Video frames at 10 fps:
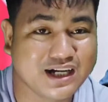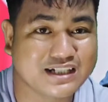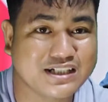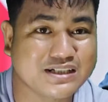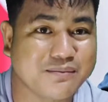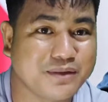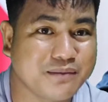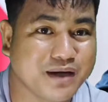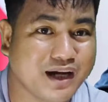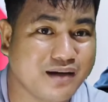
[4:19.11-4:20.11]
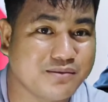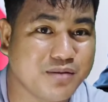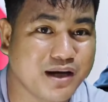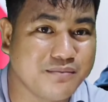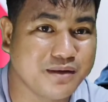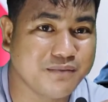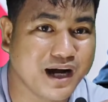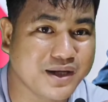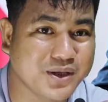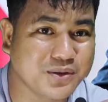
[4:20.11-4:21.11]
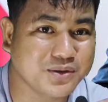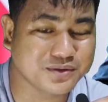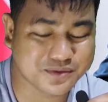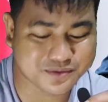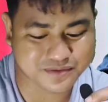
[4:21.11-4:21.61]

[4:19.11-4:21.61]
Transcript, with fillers: kasi siyempre mga kababayan may bagyo.